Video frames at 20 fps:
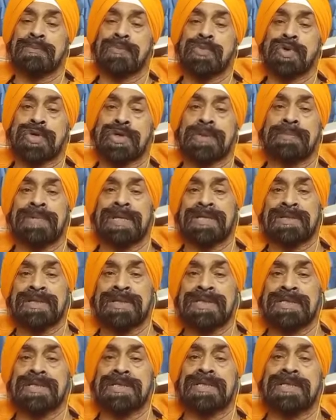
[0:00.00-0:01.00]

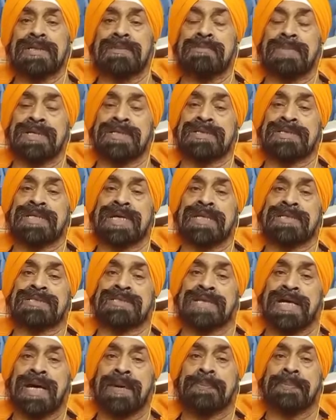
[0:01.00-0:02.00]
मुख्यमंत्री जी की मंशा
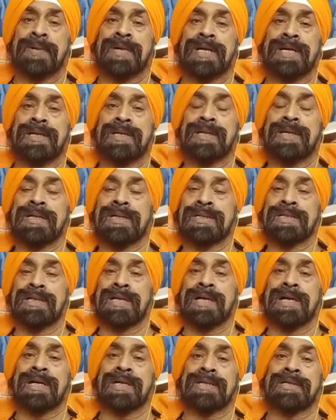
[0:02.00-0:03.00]
साफ है
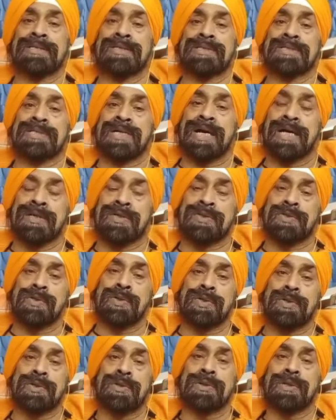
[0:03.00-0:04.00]
कि हर इंसान
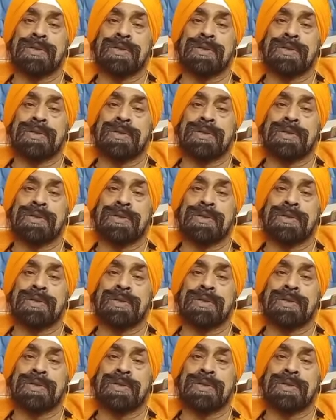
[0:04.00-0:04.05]
को